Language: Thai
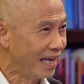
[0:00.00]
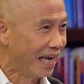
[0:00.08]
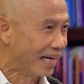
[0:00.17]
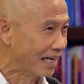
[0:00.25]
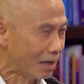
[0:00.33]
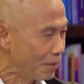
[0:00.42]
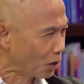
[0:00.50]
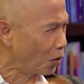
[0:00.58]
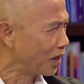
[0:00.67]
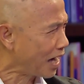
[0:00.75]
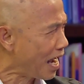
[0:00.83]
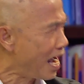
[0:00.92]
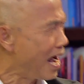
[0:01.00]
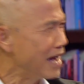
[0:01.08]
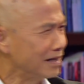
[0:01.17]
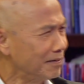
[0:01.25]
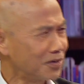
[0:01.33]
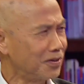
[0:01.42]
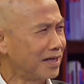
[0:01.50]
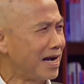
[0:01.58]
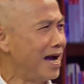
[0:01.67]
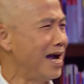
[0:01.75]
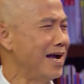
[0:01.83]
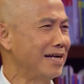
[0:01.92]
ยเอกเนี่ยเขาไม่คุย
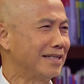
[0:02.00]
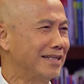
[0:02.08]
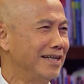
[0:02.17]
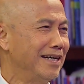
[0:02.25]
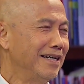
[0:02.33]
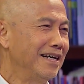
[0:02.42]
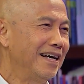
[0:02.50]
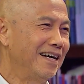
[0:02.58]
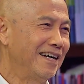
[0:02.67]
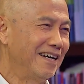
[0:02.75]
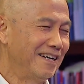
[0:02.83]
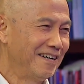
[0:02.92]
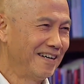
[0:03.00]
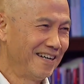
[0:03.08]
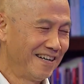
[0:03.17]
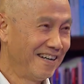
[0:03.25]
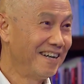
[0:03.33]
กันคื